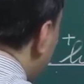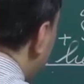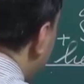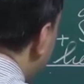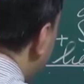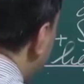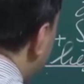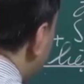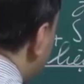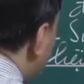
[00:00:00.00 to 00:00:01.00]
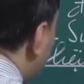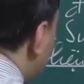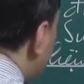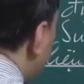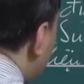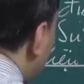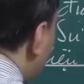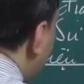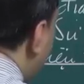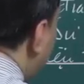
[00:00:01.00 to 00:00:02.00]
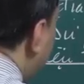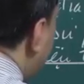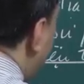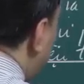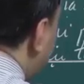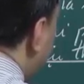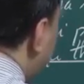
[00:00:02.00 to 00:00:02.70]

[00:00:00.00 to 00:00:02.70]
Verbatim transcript: phân tích và đánh giá